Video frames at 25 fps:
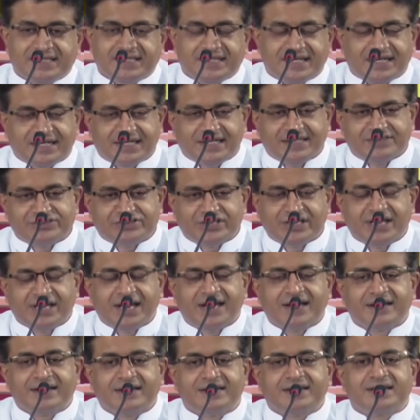நான் இரண்டு
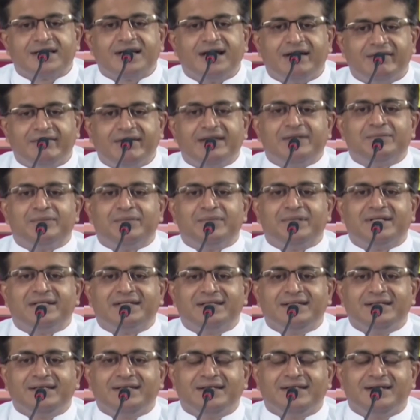மூன்று நாட்களுக்கு முன்னர்
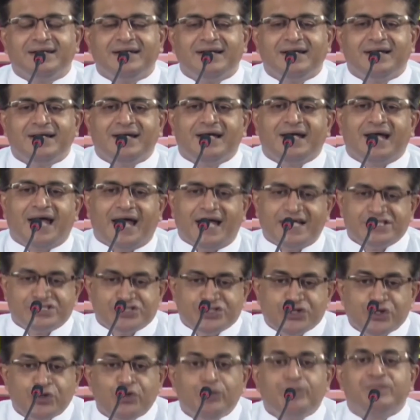கூறியது போல
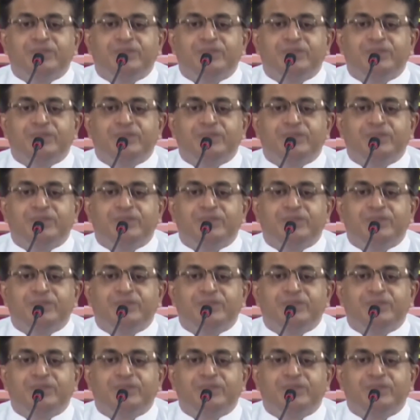ஸ்ரீலங்காவில்